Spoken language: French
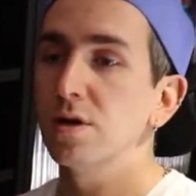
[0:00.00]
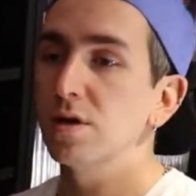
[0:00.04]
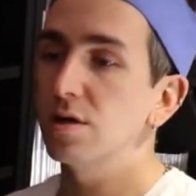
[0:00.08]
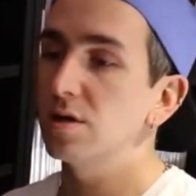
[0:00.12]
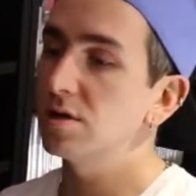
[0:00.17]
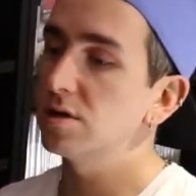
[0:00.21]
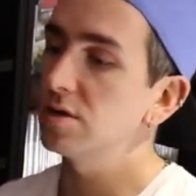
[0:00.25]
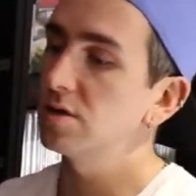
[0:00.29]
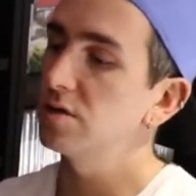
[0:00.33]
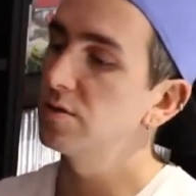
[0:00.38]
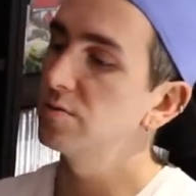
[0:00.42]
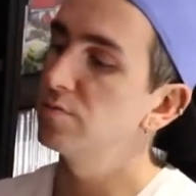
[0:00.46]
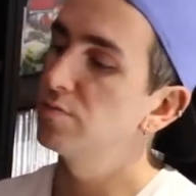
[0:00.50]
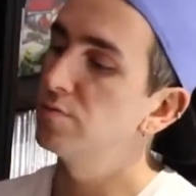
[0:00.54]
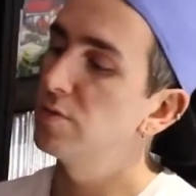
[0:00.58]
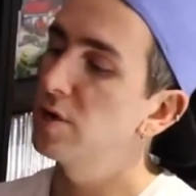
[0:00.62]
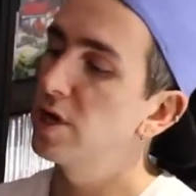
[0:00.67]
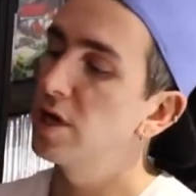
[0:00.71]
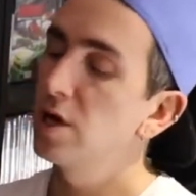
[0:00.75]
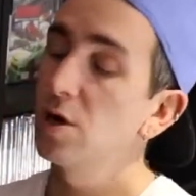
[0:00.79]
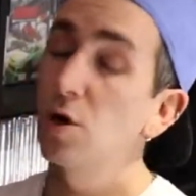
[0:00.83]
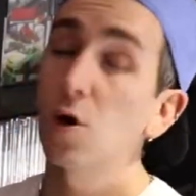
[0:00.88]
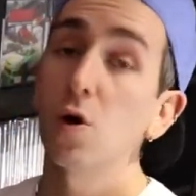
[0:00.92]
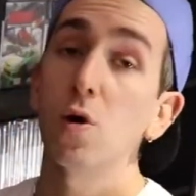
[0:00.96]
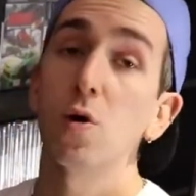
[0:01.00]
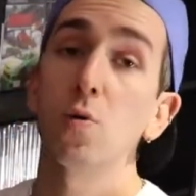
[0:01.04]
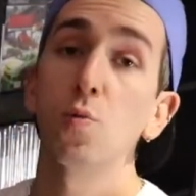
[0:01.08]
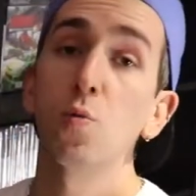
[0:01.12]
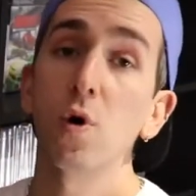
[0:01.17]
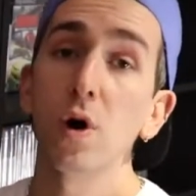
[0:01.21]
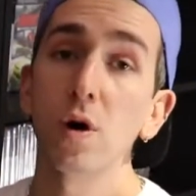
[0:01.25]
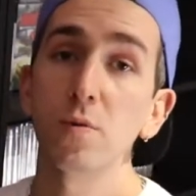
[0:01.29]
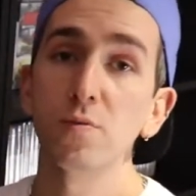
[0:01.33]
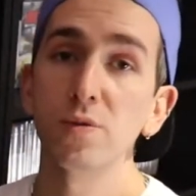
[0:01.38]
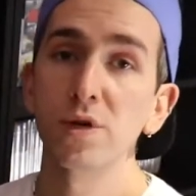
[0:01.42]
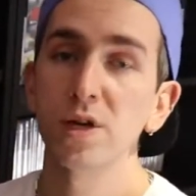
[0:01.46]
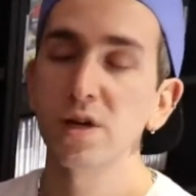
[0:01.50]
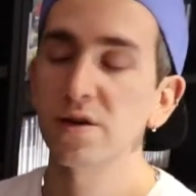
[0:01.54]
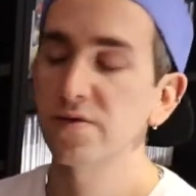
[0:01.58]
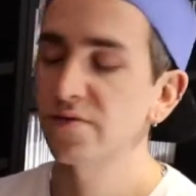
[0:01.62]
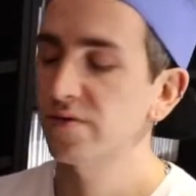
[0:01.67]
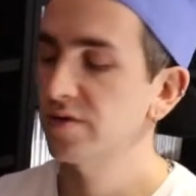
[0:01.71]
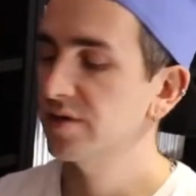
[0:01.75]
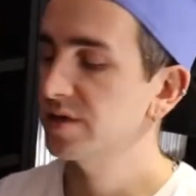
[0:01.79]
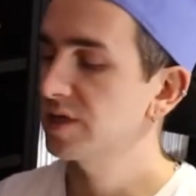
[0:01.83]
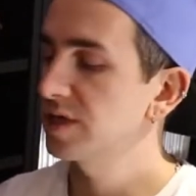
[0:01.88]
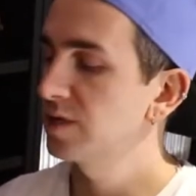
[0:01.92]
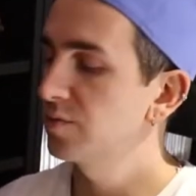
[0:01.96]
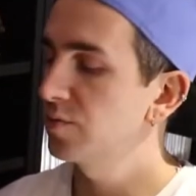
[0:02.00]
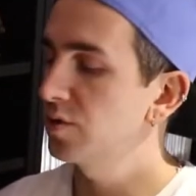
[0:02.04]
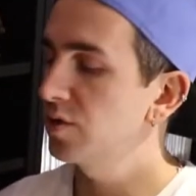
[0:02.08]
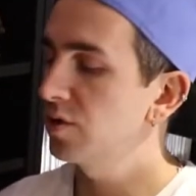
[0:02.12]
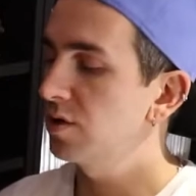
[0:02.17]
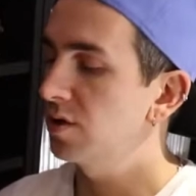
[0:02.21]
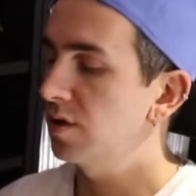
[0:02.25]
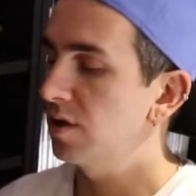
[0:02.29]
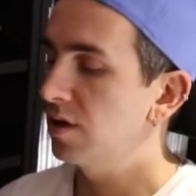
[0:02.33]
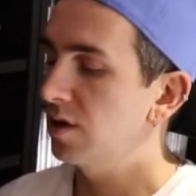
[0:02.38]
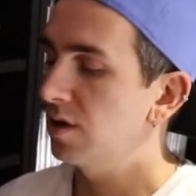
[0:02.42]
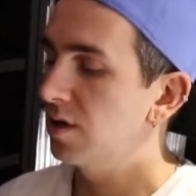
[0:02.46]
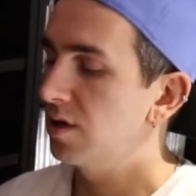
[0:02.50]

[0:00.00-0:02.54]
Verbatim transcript: euh, mais en moins bien forcément.